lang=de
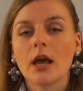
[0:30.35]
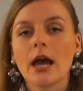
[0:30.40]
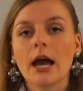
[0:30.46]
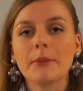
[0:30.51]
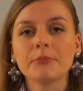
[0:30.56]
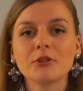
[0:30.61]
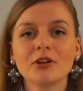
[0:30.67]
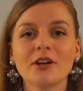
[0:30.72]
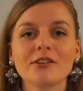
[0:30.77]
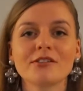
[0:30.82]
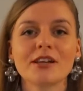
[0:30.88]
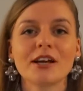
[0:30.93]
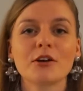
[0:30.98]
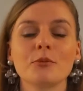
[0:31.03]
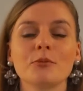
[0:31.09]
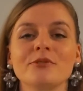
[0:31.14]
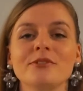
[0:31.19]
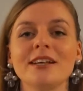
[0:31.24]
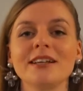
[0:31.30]
Ab
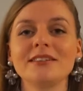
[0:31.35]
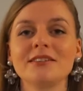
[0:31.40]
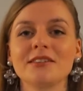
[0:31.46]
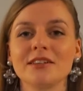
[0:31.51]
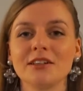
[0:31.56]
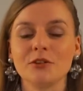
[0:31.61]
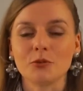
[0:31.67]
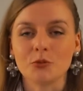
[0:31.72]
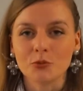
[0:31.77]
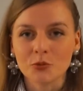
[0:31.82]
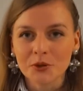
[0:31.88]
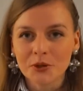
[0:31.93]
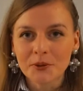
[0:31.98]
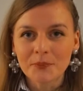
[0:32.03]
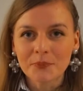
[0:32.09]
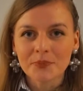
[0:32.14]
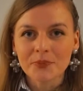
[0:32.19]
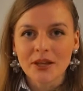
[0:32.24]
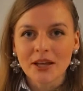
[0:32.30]
Donnerstag um 16
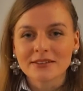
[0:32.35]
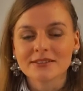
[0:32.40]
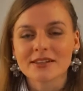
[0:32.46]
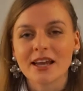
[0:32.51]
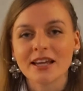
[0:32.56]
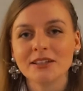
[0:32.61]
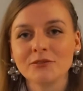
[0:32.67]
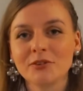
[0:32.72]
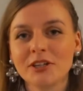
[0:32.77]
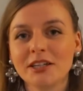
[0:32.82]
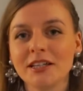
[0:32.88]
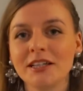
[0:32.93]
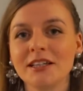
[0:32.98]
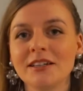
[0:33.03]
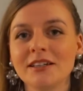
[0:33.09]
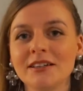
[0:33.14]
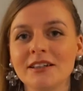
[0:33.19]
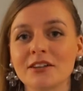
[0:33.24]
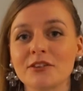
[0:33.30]
Uhr zeigen wir
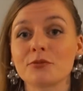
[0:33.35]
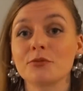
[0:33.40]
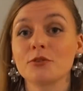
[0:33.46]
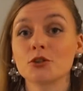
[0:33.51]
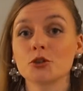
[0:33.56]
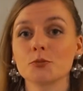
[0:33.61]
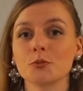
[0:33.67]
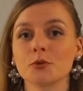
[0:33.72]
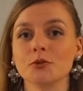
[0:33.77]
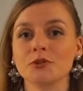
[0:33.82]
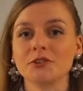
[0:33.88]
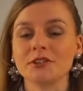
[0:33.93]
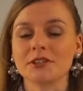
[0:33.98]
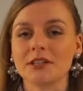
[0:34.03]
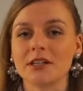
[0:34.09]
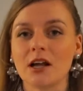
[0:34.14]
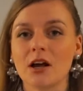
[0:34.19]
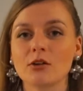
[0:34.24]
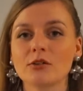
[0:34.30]
Ihnen das
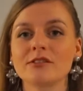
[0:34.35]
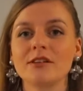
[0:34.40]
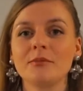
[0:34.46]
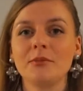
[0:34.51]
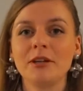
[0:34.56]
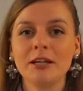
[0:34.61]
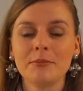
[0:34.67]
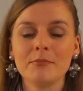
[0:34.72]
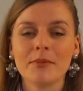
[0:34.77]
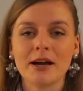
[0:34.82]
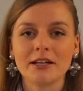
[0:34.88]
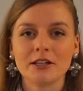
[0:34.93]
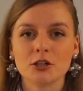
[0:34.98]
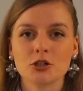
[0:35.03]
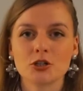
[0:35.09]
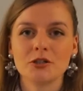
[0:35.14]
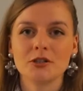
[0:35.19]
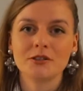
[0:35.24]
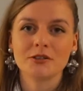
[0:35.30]
Fischbrötchen aus dem Leben einer
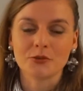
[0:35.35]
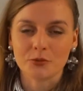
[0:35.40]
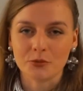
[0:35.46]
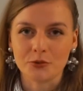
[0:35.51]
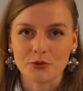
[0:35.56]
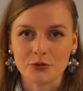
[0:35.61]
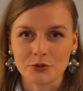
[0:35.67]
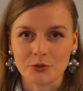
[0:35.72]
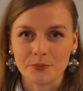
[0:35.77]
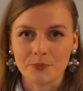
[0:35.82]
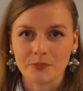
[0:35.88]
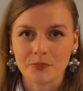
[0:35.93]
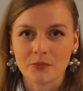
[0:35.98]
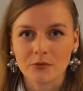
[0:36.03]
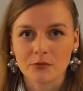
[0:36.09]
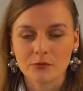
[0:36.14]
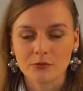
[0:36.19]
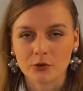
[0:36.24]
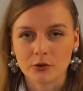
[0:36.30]
Schildkröte
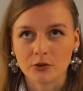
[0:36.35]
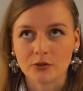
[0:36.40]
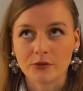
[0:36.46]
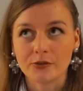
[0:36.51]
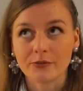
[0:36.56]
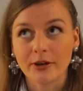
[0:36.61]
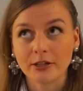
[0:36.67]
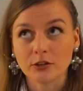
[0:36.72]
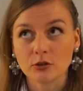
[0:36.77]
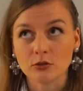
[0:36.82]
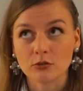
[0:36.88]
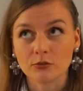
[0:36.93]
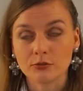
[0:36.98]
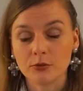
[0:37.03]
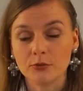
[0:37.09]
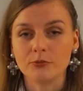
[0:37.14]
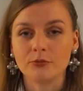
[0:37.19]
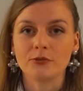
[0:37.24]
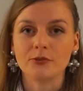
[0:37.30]
von
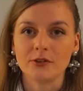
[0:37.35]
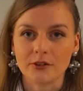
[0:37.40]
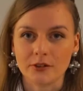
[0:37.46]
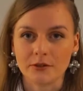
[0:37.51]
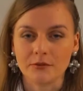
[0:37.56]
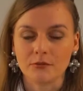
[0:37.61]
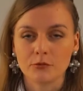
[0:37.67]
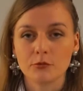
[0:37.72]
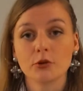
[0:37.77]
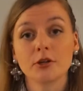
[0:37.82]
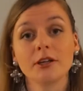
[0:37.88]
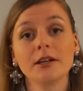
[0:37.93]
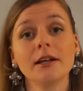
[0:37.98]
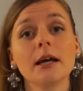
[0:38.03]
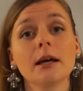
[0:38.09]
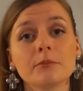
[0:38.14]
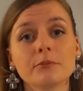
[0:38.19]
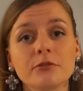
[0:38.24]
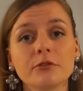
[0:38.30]
2015 für
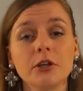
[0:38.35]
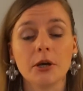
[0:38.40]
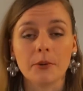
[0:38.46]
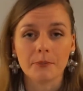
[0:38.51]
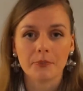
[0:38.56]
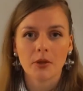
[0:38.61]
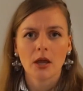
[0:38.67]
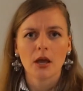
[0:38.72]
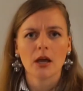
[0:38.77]
Kinder ab vier.